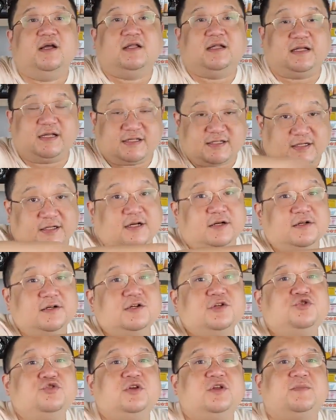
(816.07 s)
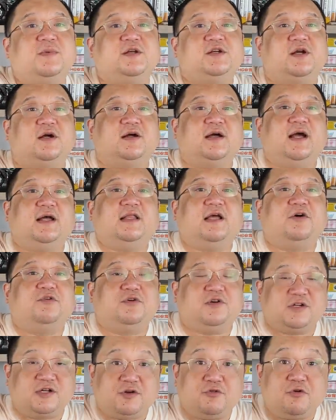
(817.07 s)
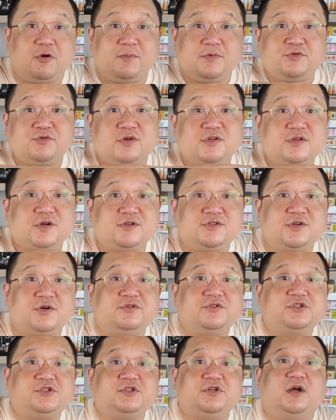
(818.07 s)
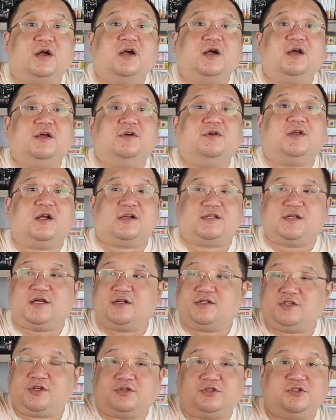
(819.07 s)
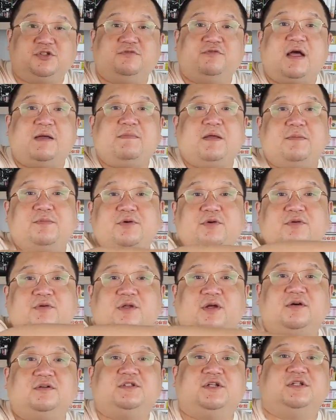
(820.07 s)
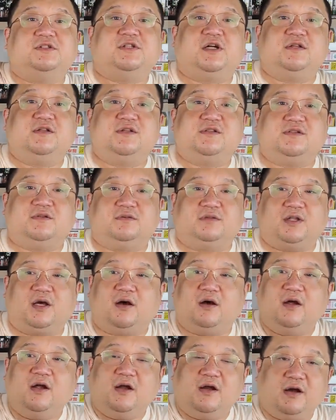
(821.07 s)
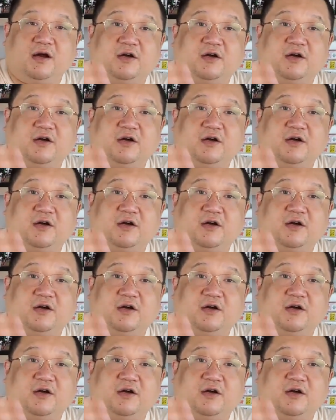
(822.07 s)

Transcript: 大家想想日剧里面常看的，或者跟我们学校教室有点像，教室外面不是有条长长的走道，